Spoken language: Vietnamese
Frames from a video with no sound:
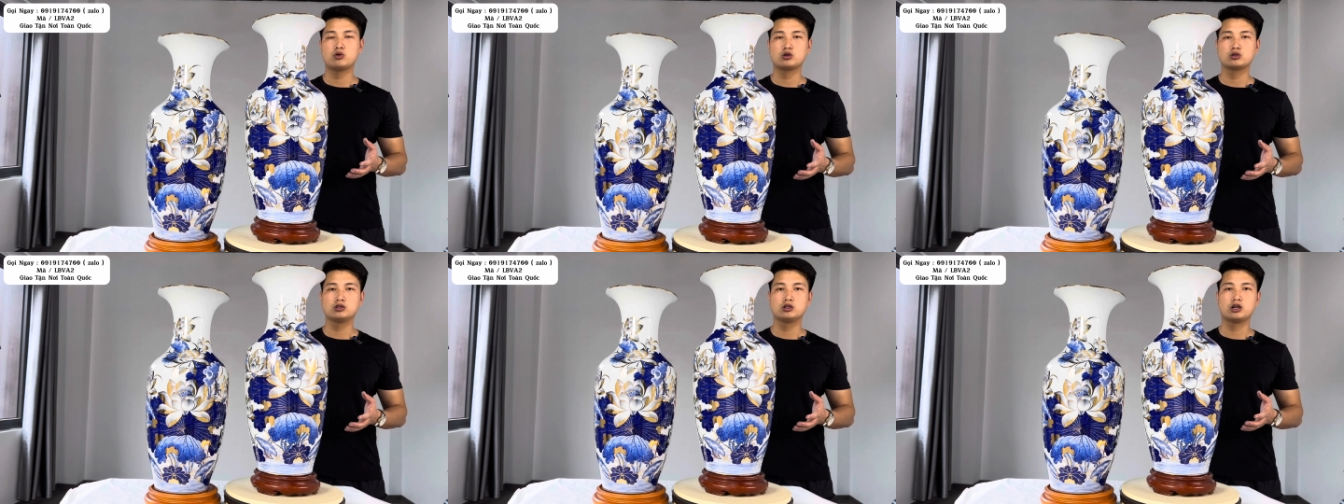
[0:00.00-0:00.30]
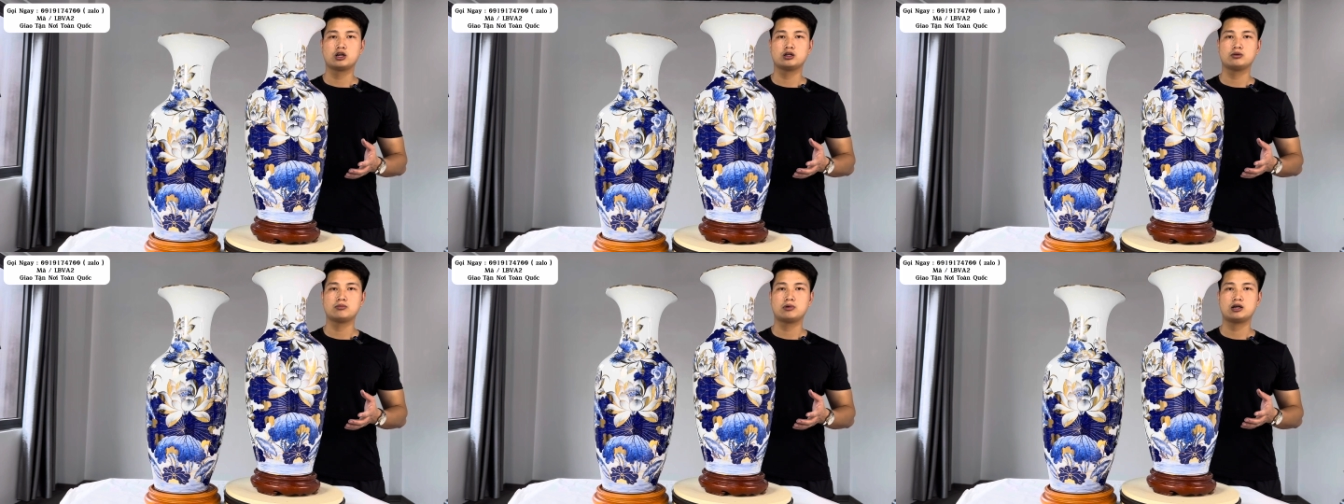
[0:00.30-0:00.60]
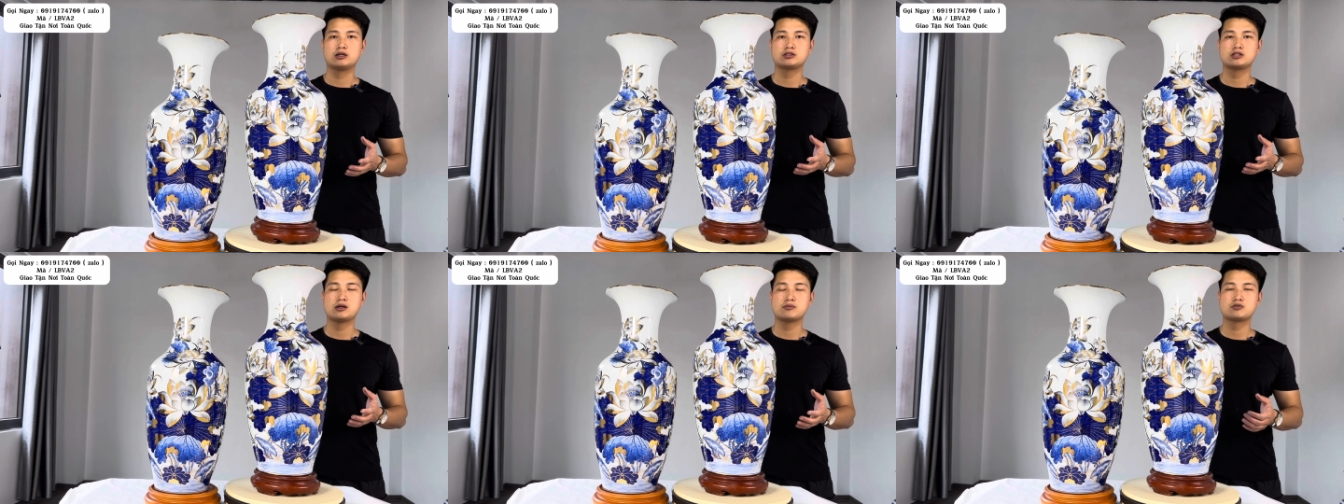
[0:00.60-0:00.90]
mọi người mà
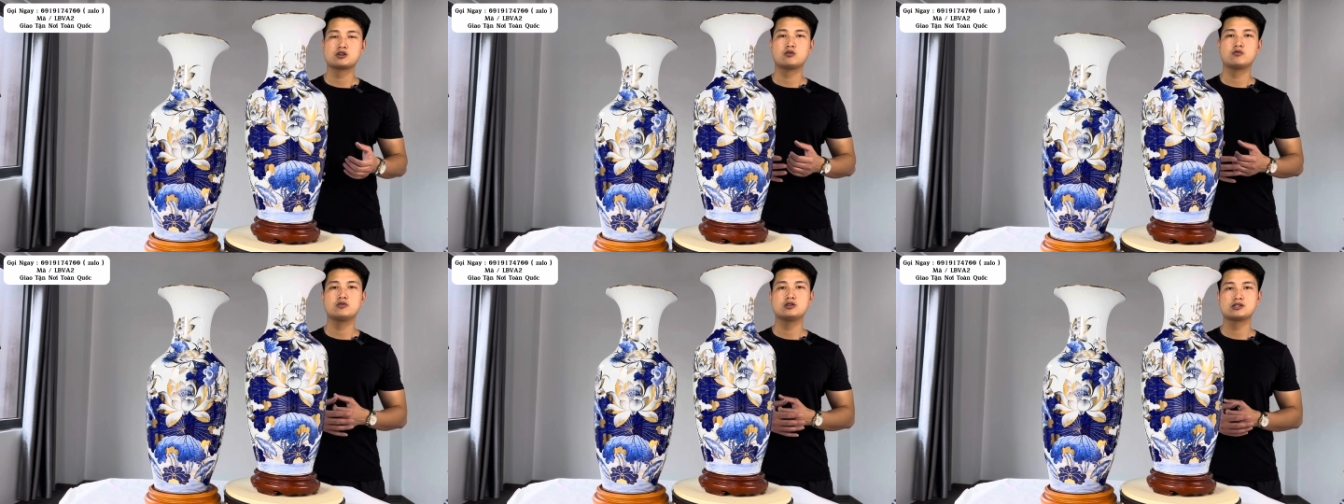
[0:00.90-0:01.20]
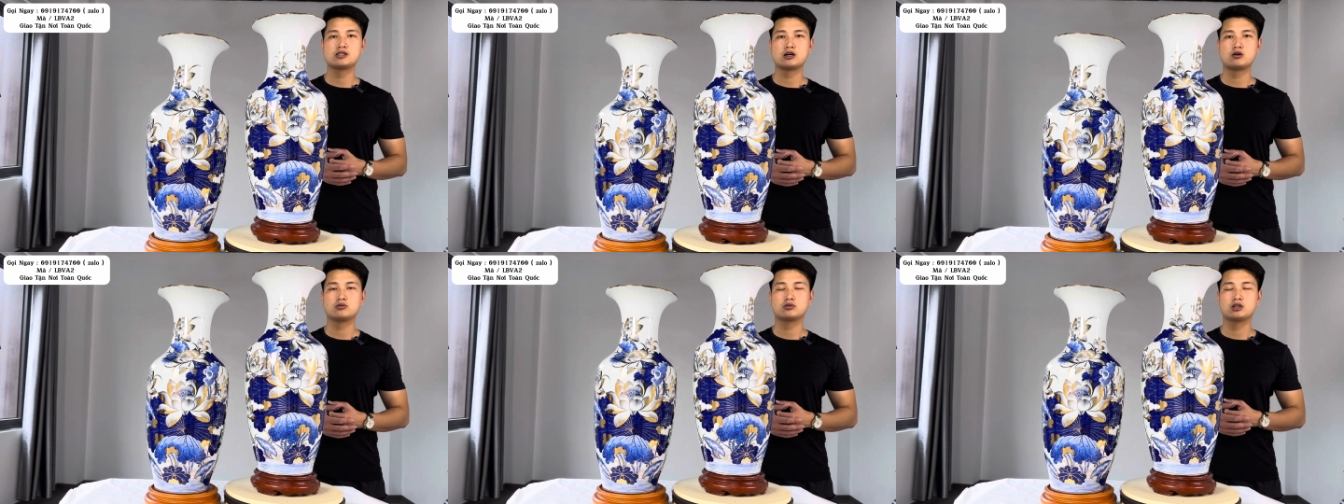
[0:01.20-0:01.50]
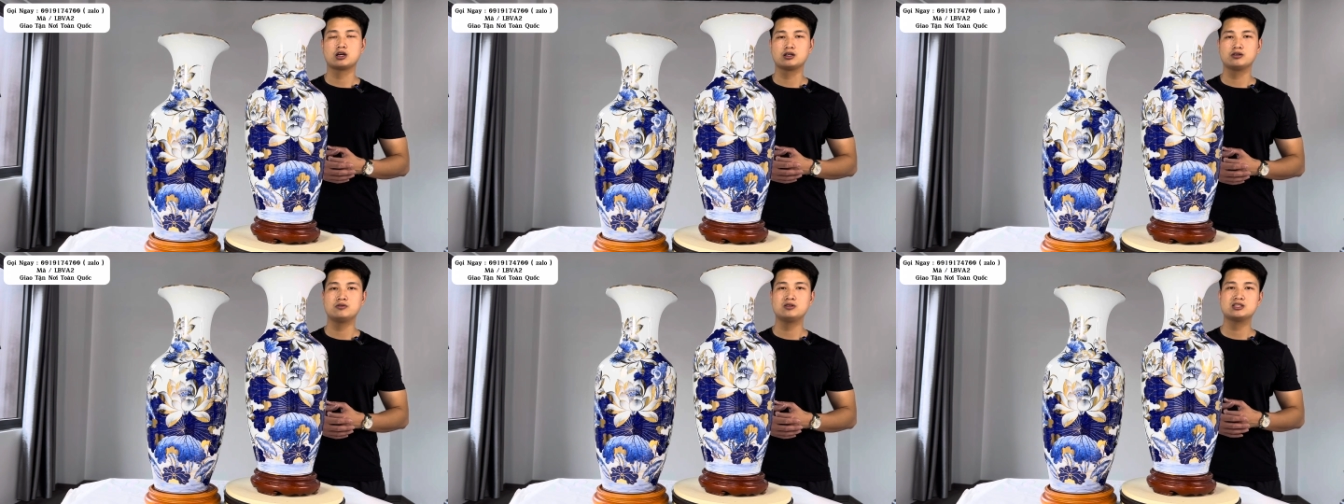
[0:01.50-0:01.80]
xem xong video
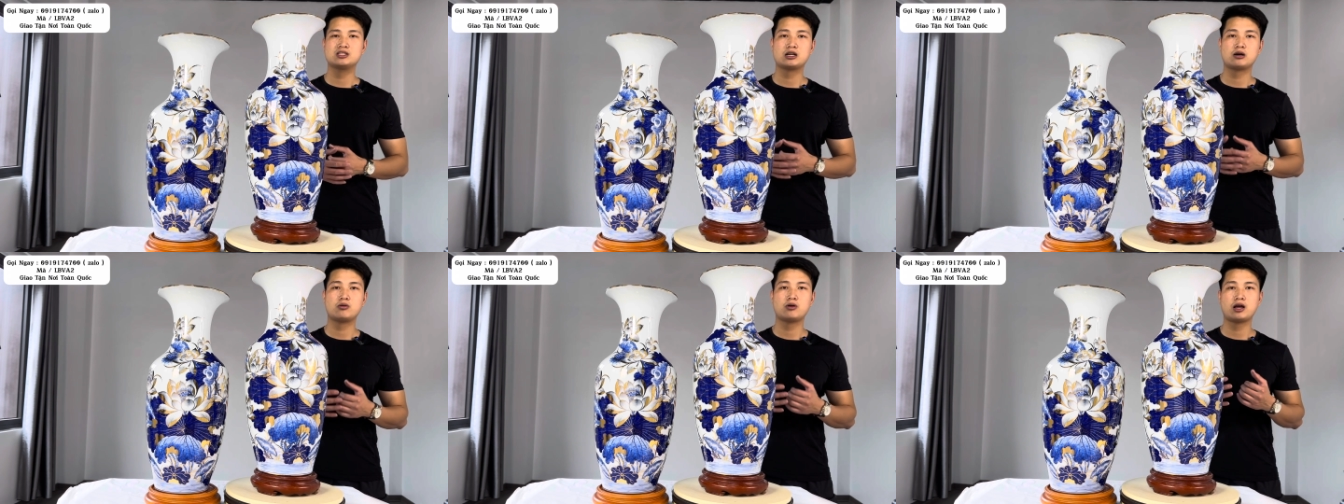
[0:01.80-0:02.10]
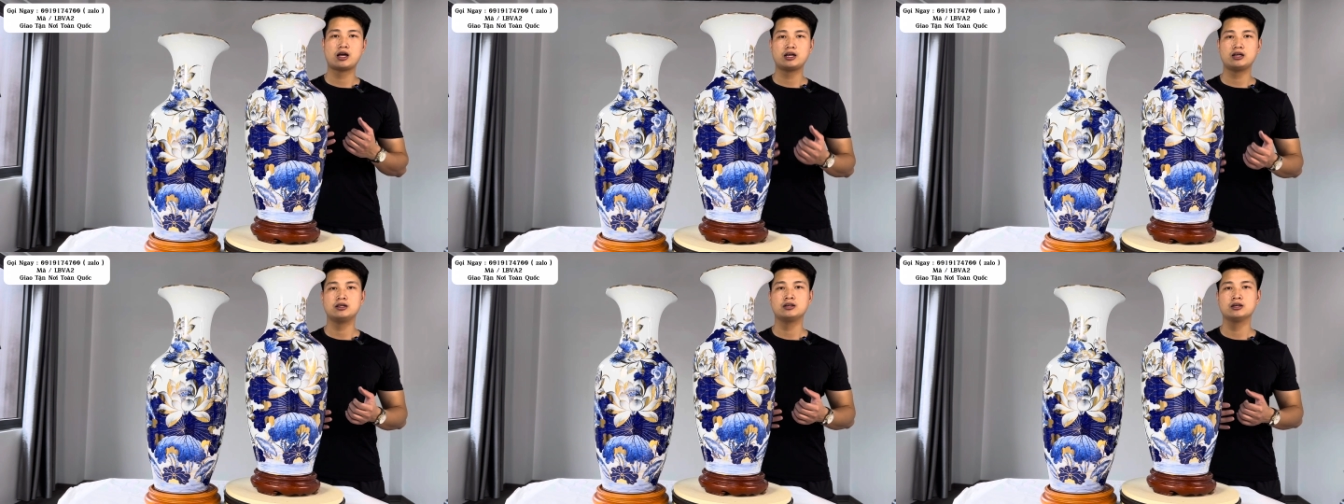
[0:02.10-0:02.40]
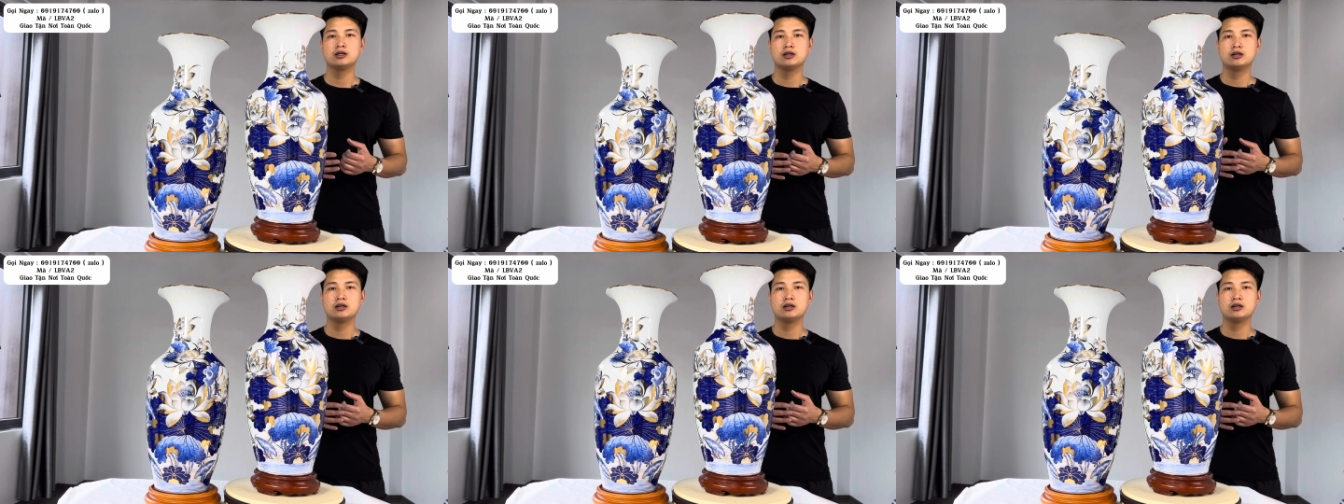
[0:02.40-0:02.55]
thấy video hay